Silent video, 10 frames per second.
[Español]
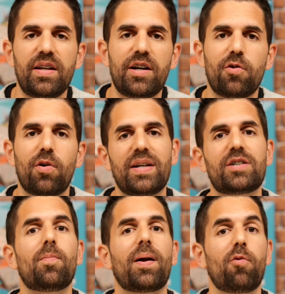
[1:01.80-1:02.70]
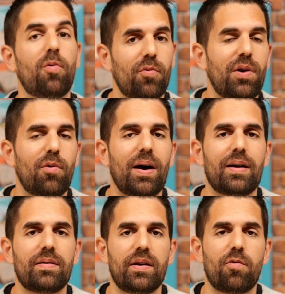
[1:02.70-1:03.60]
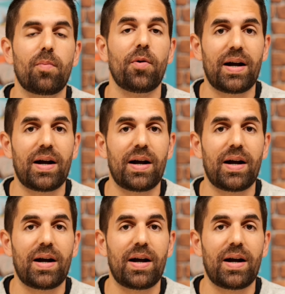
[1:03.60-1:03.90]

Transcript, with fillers: en Nikon o queréis comprar un nuevo eh, cuerpo